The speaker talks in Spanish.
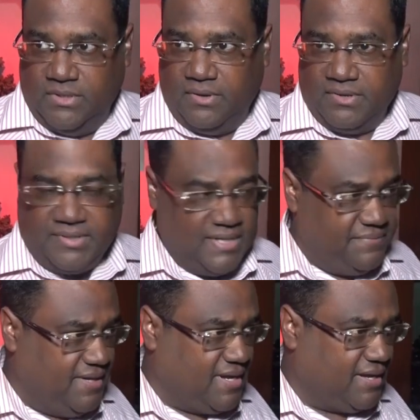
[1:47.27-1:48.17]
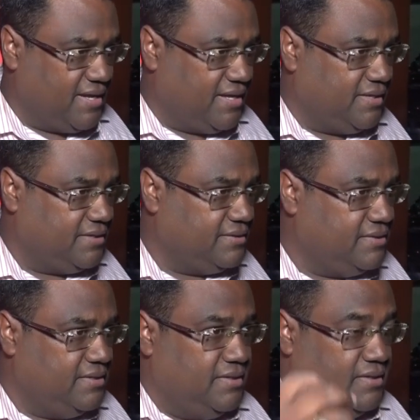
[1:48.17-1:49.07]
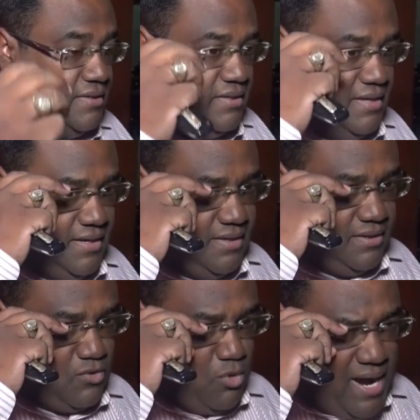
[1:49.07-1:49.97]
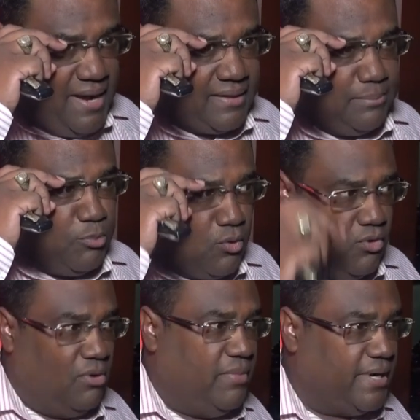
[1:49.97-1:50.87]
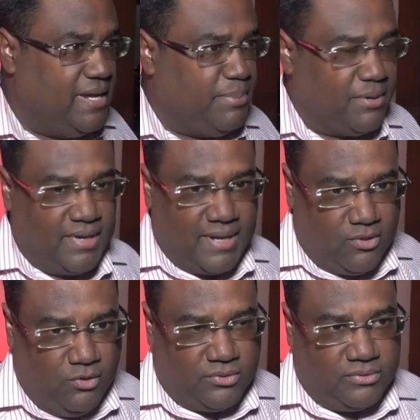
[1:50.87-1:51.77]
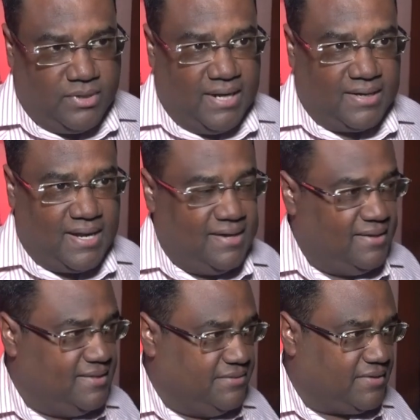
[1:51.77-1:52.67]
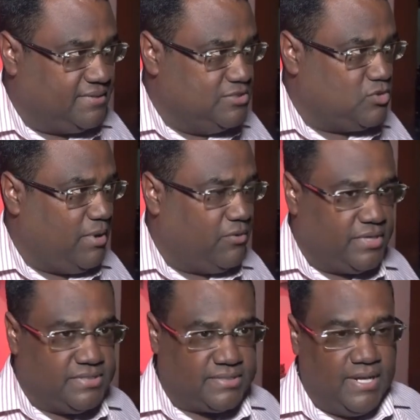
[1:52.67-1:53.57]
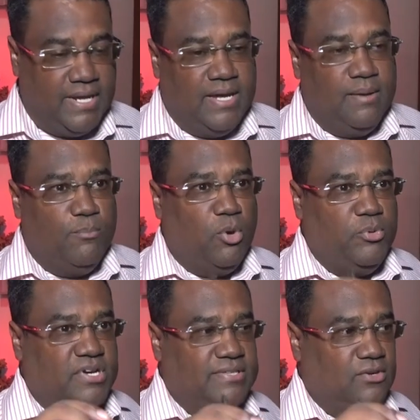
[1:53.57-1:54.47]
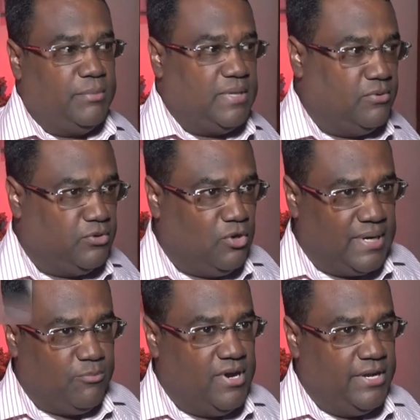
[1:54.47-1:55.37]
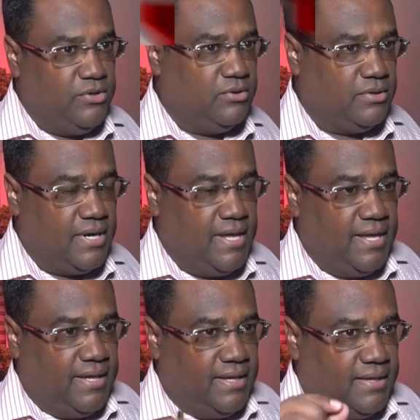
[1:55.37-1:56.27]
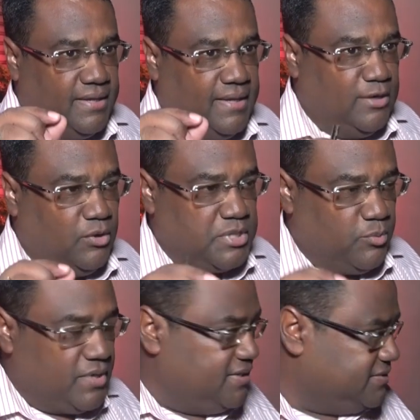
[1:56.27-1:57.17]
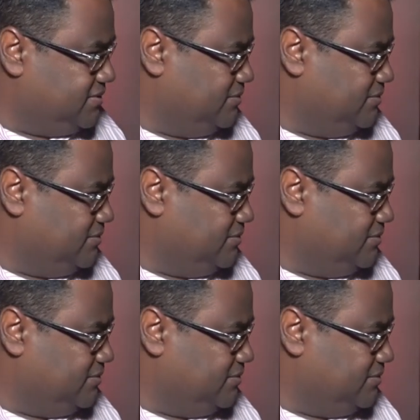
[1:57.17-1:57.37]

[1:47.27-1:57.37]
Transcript: Lo que significa que el cobarde, poco hombre y prevaricador alcalde de San Francisco de Macorís volvió a hacer lo mismo. Nos veremos él y yo en los tribunales.